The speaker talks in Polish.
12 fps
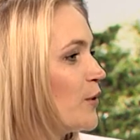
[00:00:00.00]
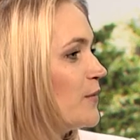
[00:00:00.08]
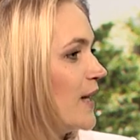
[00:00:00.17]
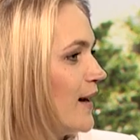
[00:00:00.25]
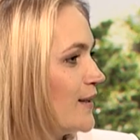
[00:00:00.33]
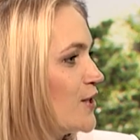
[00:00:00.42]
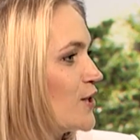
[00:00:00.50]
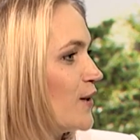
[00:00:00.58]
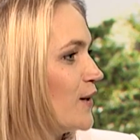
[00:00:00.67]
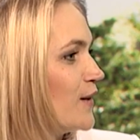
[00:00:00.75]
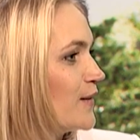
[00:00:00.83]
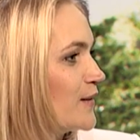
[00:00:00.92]
moim
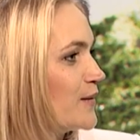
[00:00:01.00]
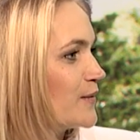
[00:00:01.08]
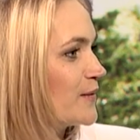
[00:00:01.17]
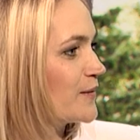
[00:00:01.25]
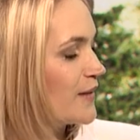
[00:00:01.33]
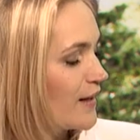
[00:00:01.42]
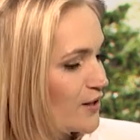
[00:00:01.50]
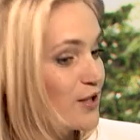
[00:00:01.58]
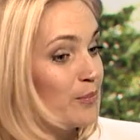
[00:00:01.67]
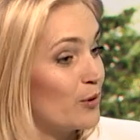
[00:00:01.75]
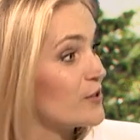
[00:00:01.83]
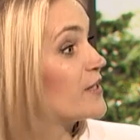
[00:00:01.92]
teatrze, e,
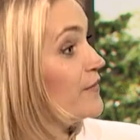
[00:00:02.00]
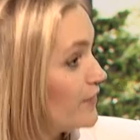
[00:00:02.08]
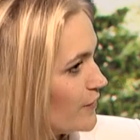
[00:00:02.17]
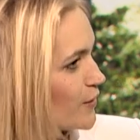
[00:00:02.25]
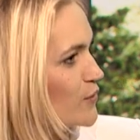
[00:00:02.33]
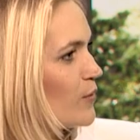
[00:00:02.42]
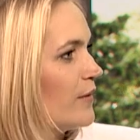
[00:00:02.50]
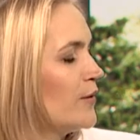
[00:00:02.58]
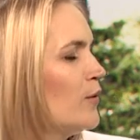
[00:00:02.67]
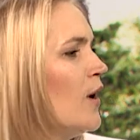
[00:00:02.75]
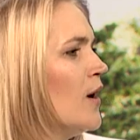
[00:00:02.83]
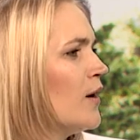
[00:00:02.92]
teatrze polskim we
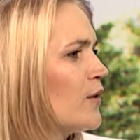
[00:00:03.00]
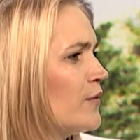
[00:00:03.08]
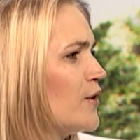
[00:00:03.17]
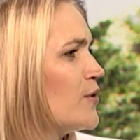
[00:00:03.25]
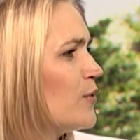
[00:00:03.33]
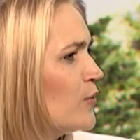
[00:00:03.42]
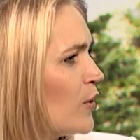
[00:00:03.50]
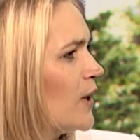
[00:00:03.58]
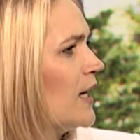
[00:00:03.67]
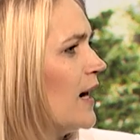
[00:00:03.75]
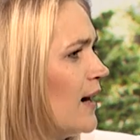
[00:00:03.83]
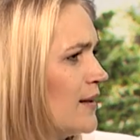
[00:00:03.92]
Wrocławiu również był
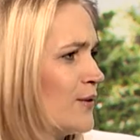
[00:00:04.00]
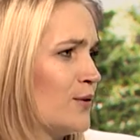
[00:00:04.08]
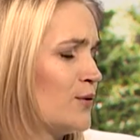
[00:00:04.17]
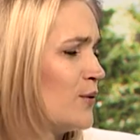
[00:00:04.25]
kolega aktor,